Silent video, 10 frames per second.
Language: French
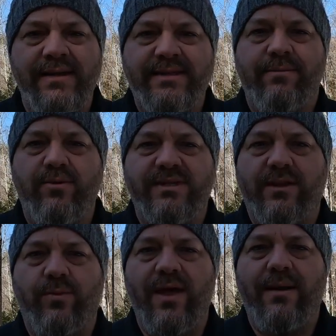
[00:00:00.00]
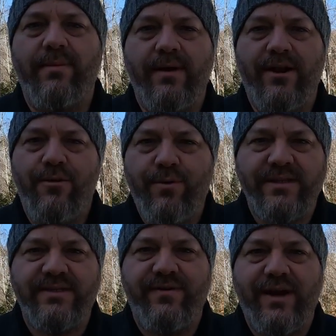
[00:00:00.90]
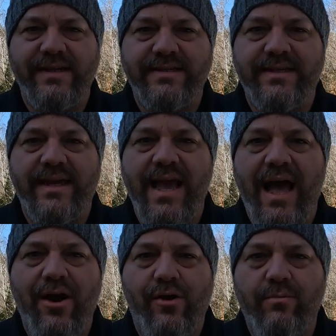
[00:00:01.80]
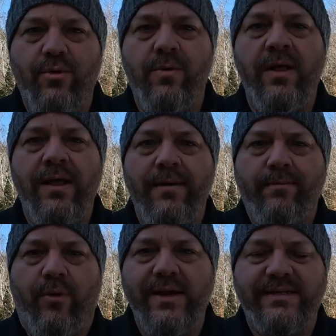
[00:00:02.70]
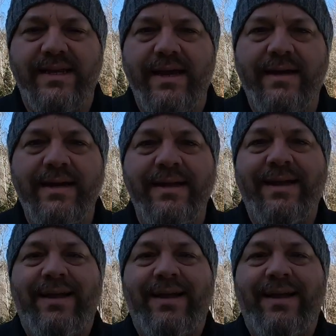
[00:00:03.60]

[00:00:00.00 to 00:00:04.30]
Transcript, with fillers: C'est mon site web, le petit forestier en un mot Ca.